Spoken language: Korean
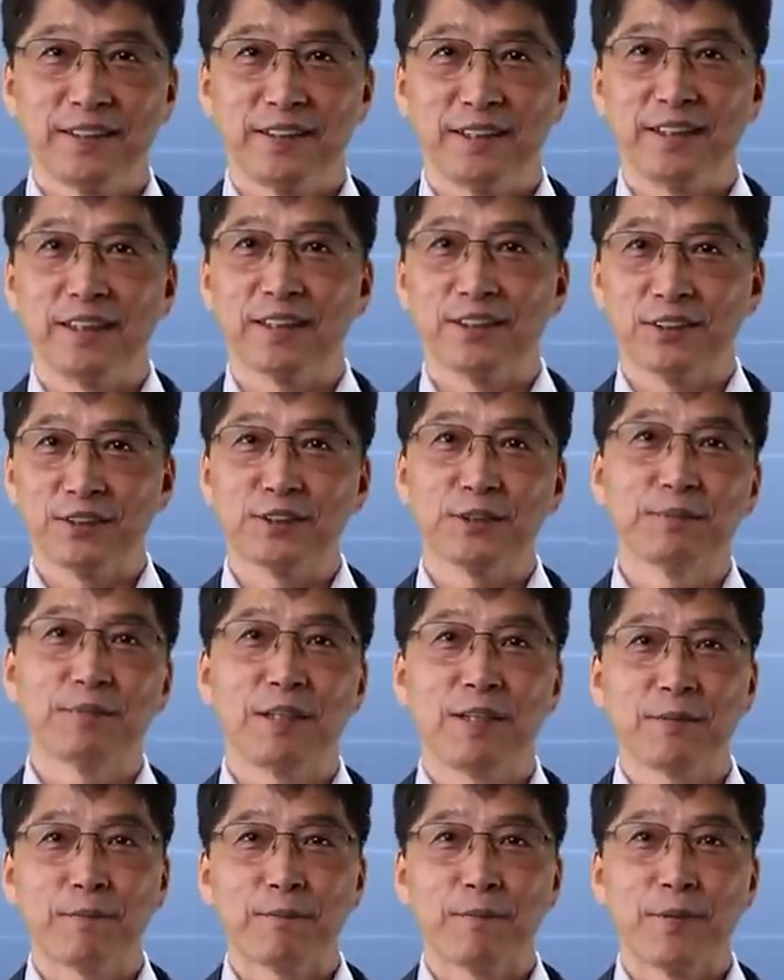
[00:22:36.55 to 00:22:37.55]
예,
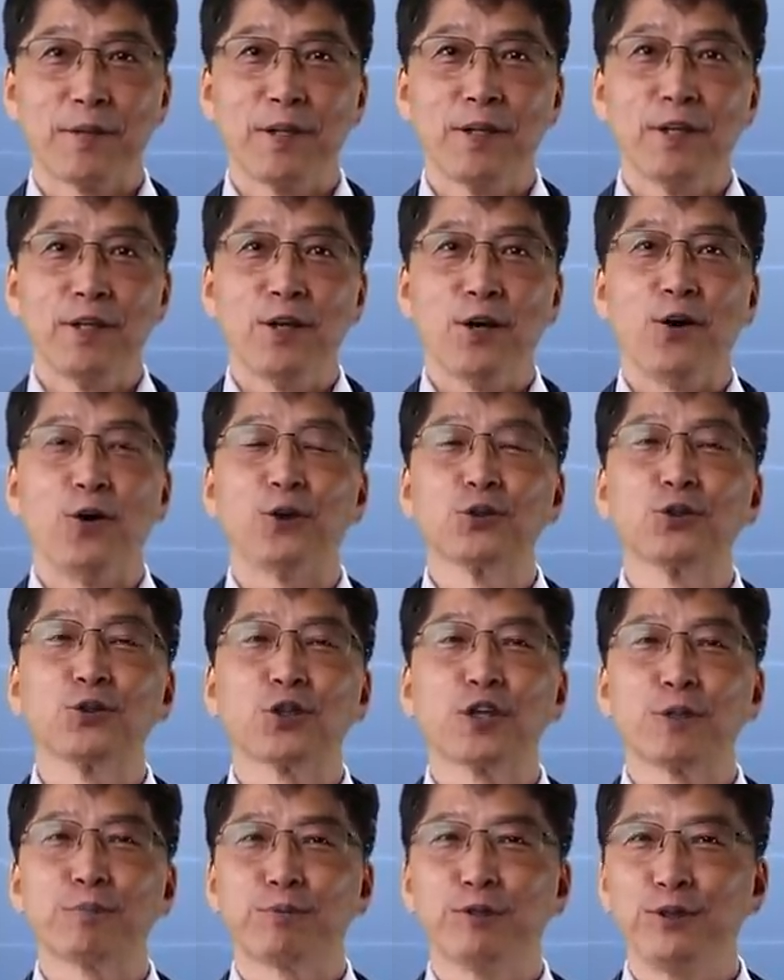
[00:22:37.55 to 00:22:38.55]
그렇지만
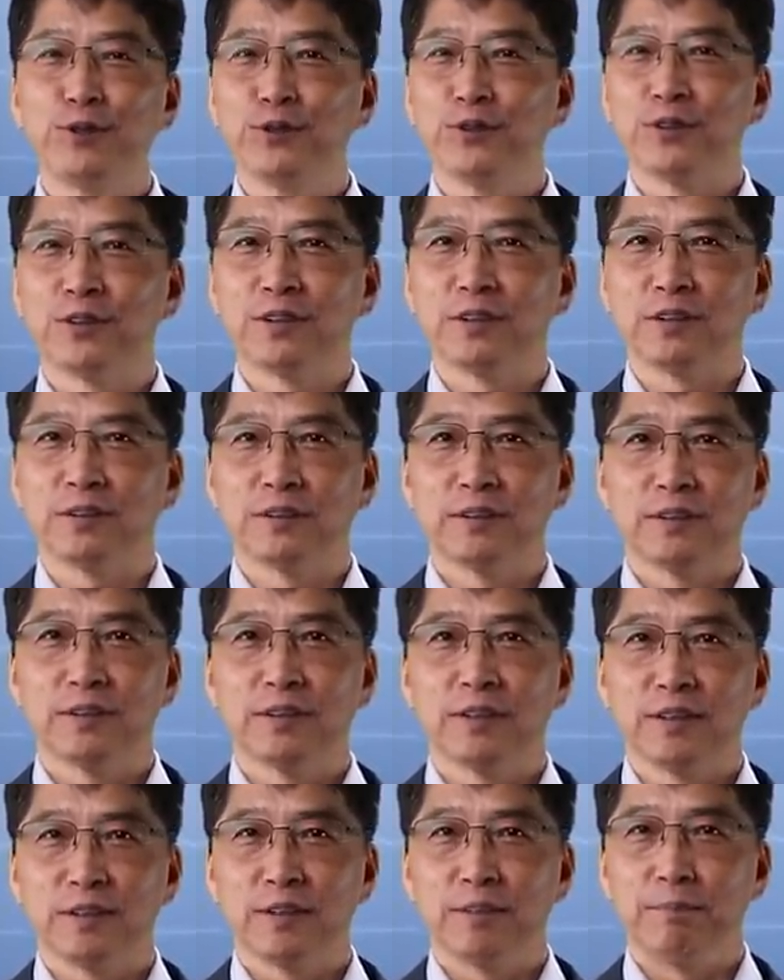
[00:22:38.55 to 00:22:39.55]
어족의 분류는
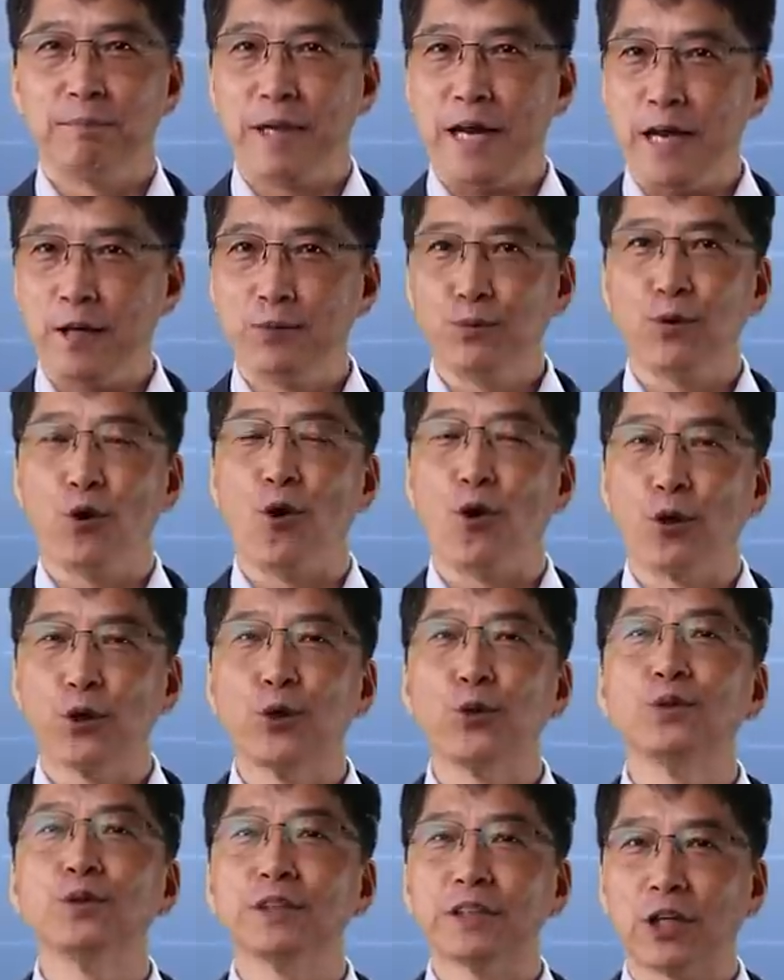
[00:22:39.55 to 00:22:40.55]
매우
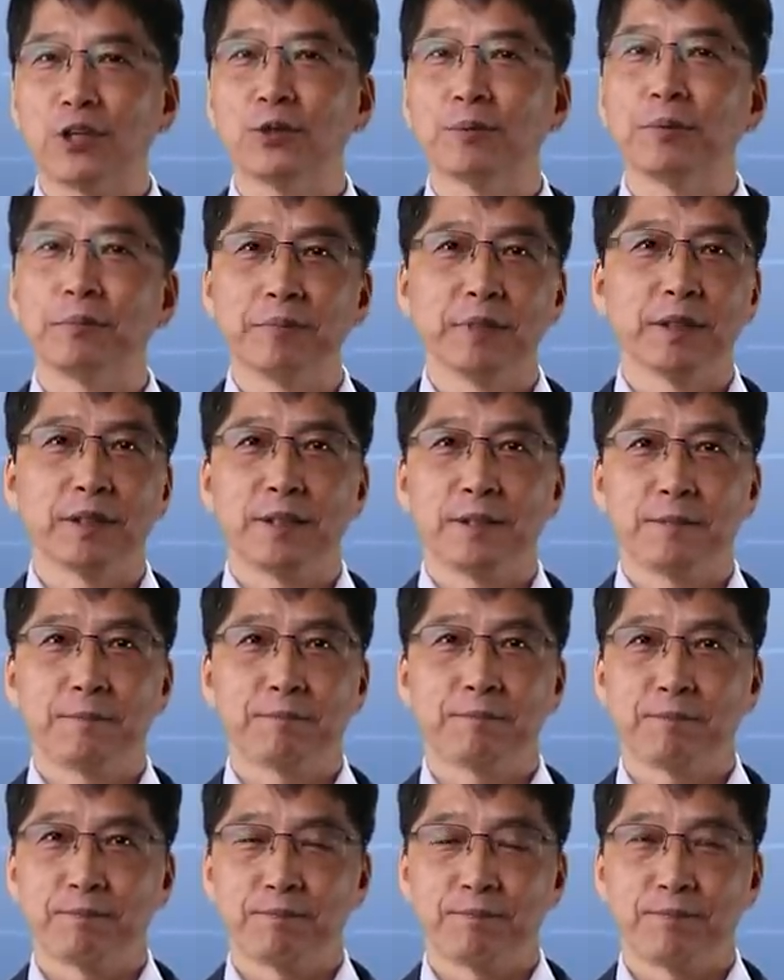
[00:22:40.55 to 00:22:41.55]
어려운 작업입니다.
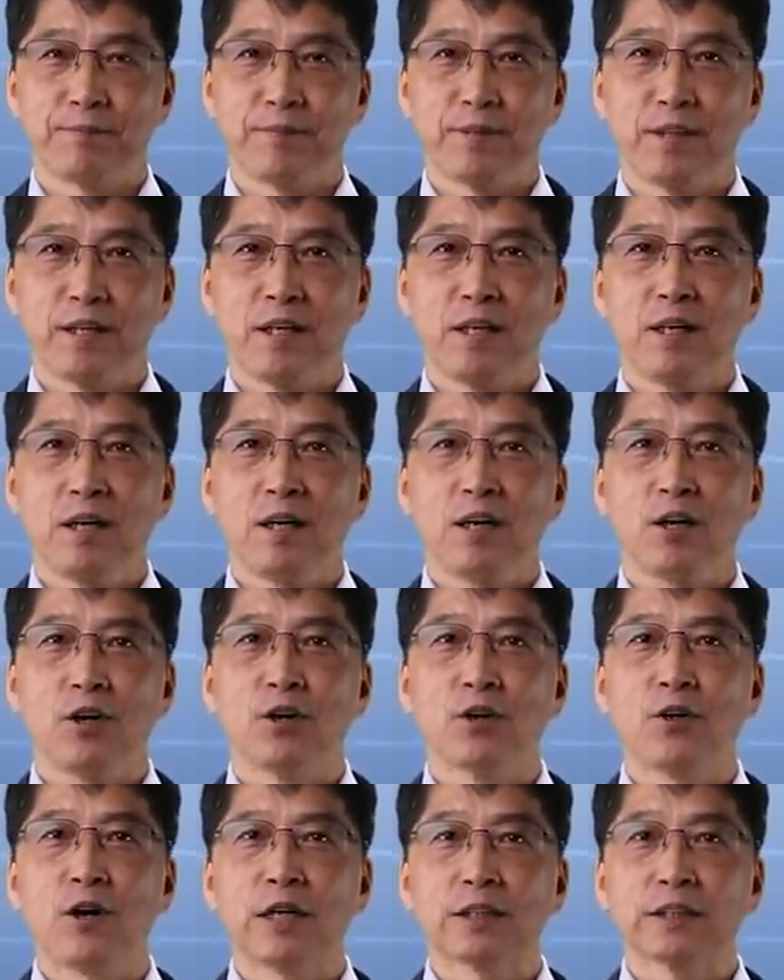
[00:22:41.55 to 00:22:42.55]

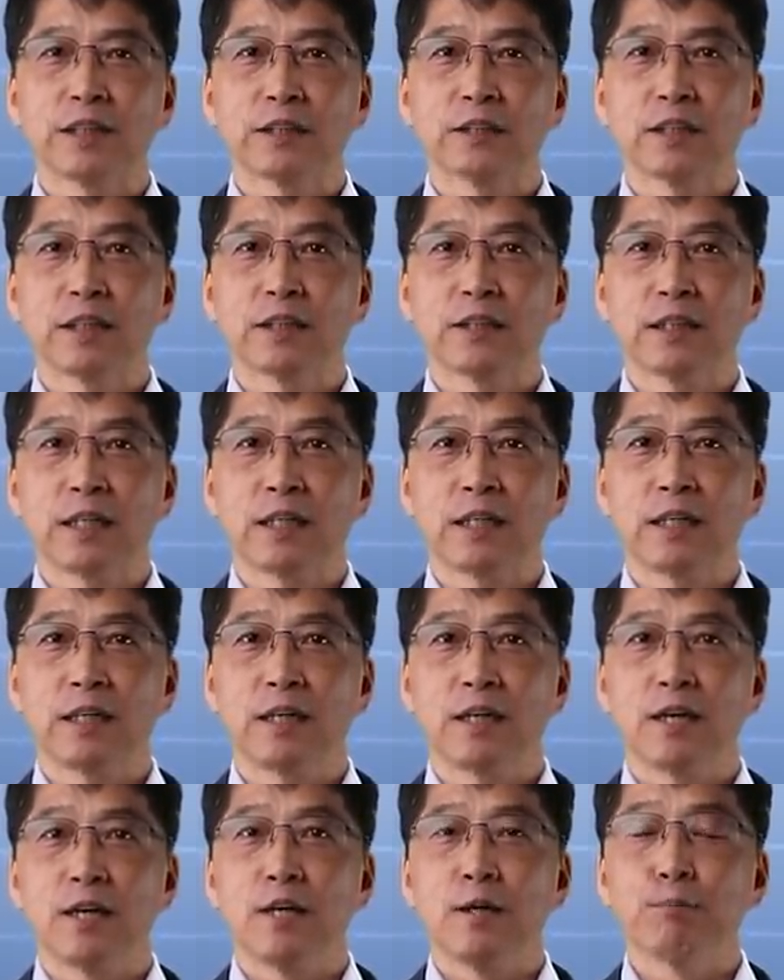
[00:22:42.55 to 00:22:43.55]
언어학자들에
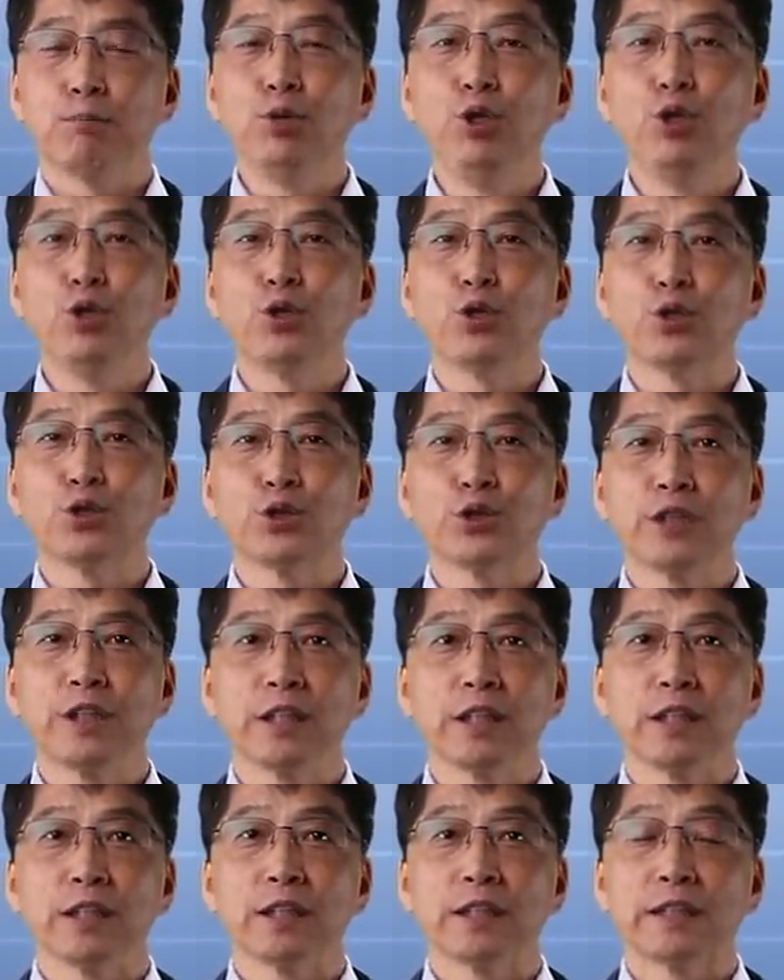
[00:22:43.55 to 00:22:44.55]
따라 분류
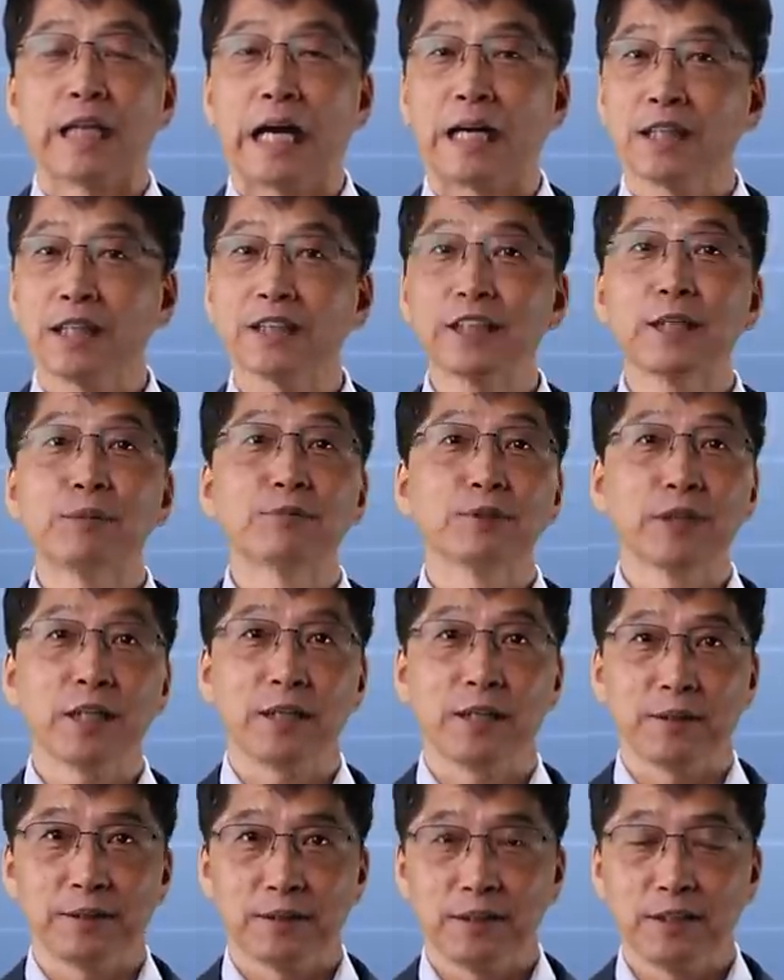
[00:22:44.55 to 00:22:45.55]
기준이 다르기
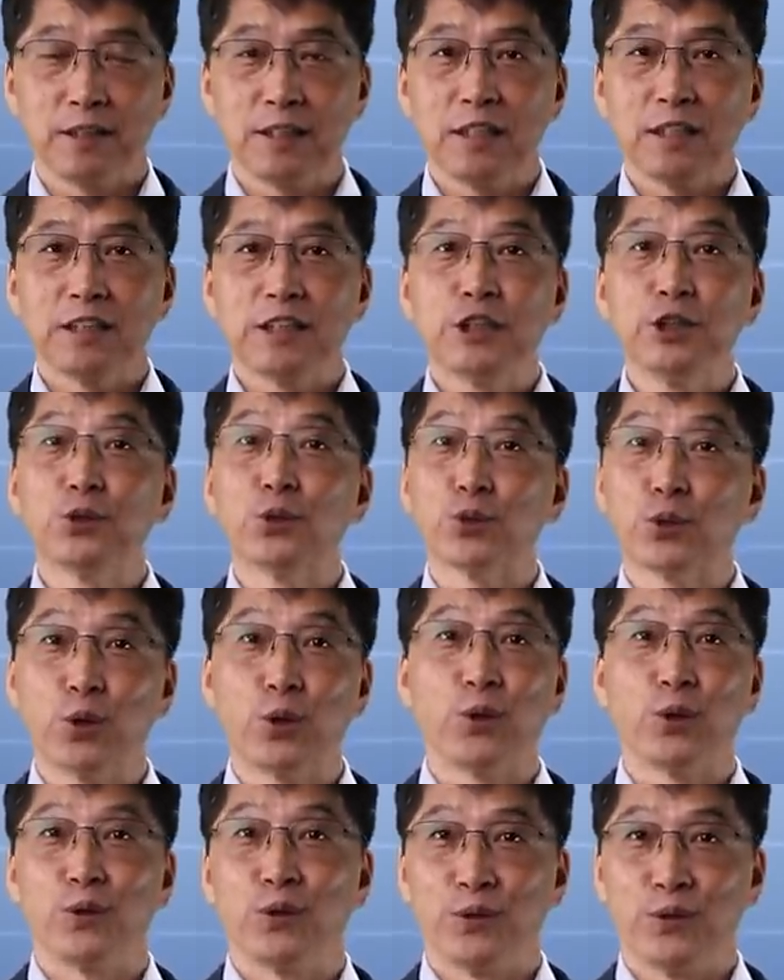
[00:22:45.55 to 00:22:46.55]
때문에
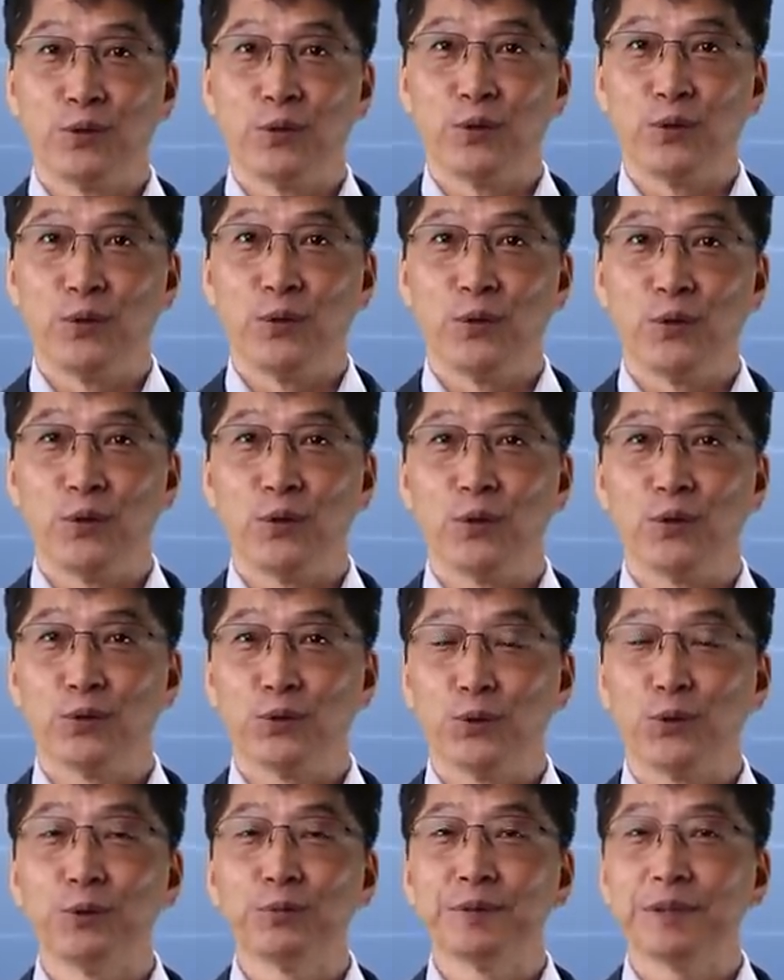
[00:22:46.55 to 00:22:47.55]
지도도
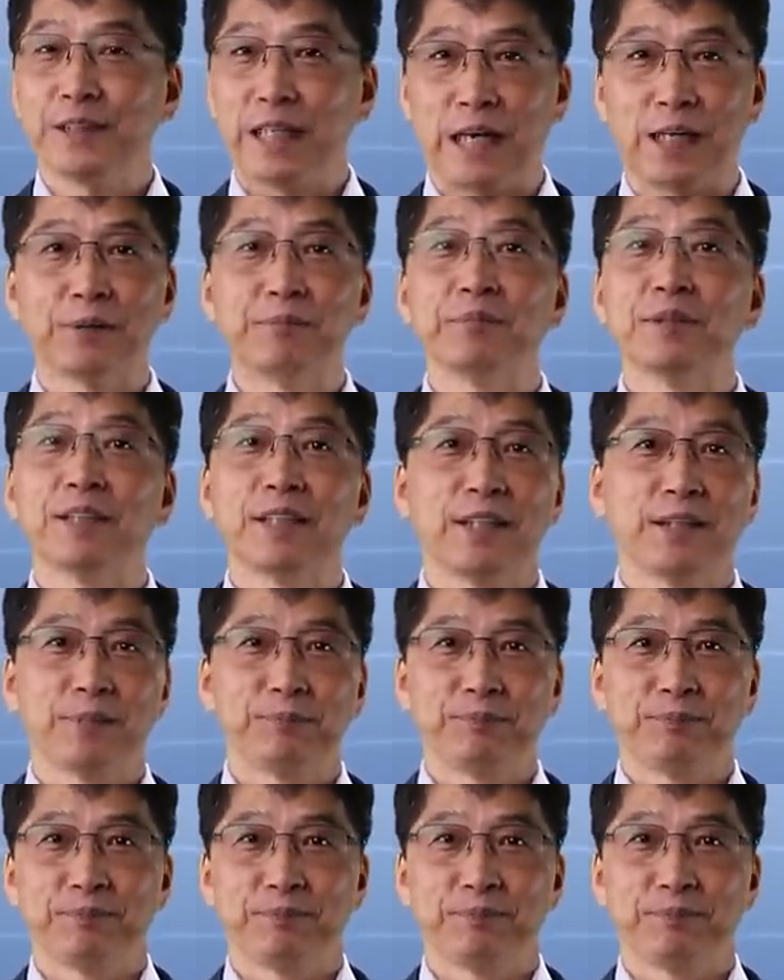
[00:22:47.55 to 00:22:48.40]
조금씩 다릅니다.